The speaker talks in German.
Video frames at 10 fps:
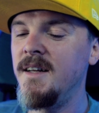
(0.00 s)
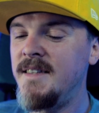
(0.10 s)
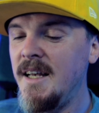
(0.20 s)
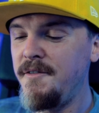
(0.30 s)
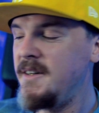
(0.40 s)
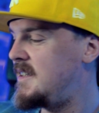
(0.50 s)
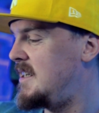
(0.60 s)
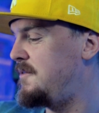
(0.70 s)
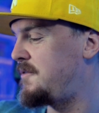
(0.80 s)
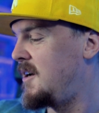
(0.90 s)

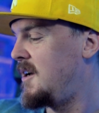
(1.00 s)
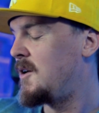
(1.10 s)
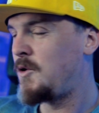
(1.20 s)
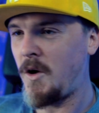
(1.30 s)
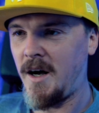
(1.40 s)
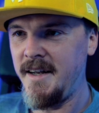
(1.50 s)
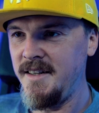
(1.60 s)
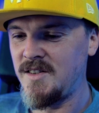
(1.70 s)
definitiv noch rein